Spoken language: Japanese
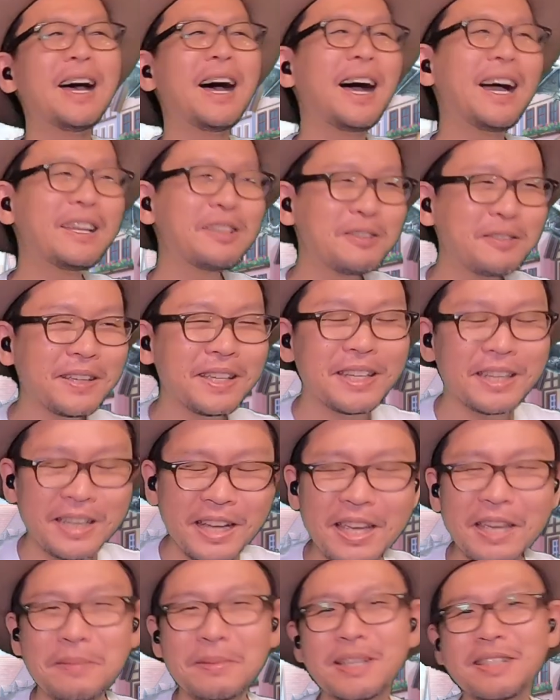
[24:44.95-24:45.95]
はい、というわけで
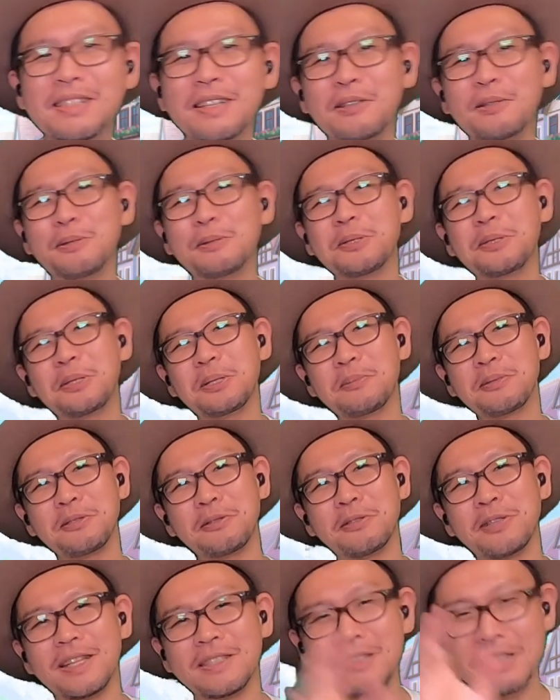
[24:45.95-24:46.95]
ね、皆さんの今週の
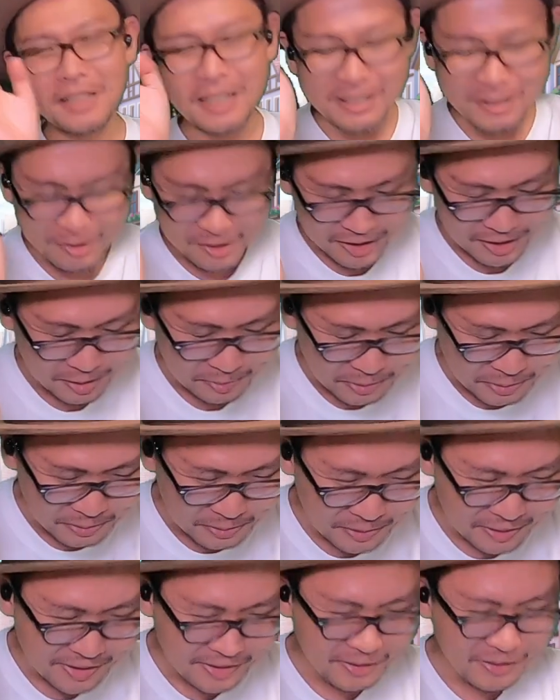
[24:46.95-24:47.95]
エピソードに対する感想だったり、僕
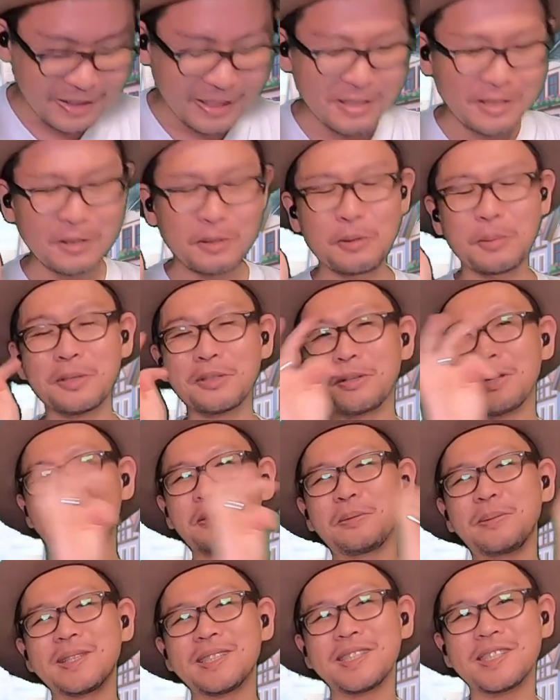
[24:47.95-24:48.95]
のリアクションに対するコメントな
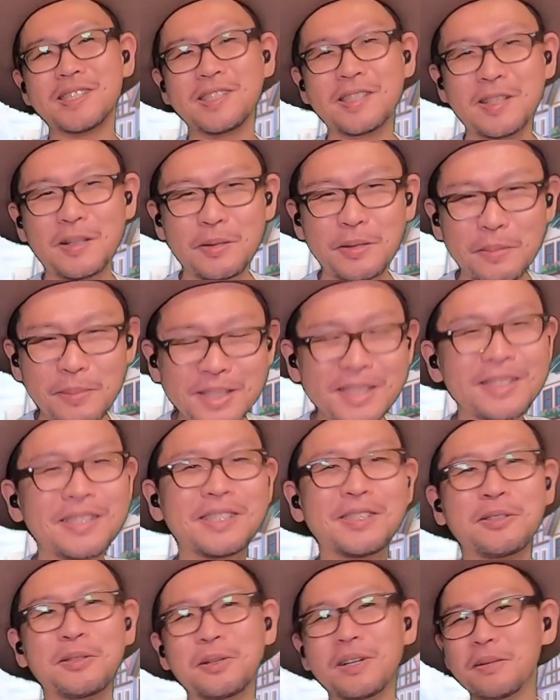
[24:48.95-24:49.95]
どお待ちしております。
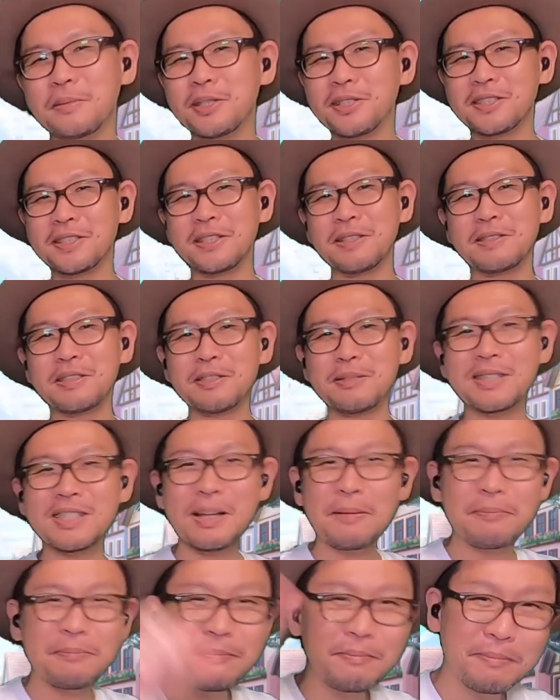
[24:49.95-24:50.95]
以上、動画をふたつご紹介しまし
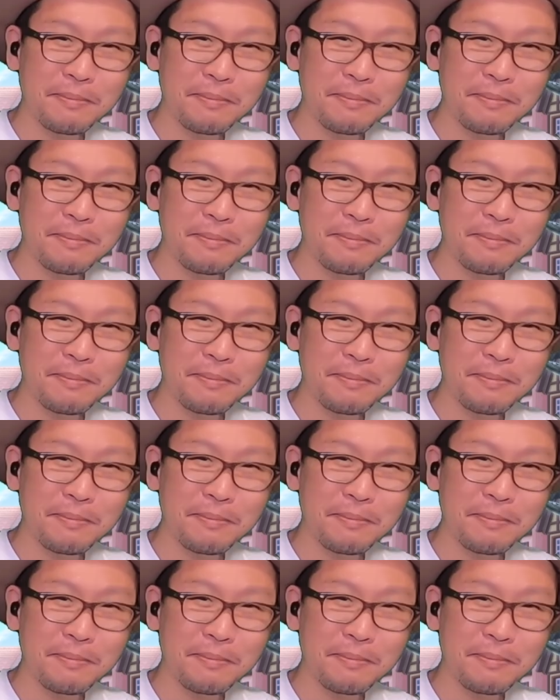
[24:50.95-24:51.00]
た。